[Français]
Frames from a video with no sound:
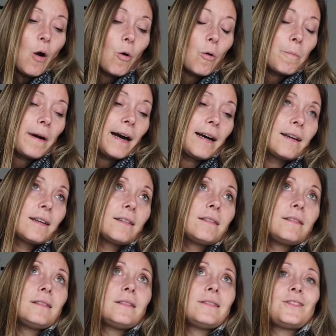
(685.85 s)
On part
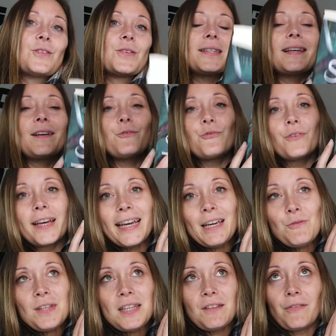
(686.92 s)
dans un vrai
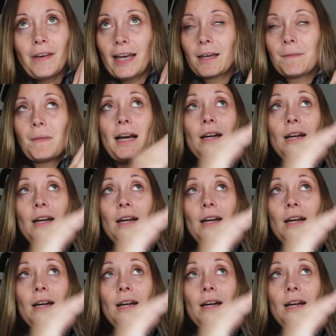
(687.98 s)
univers.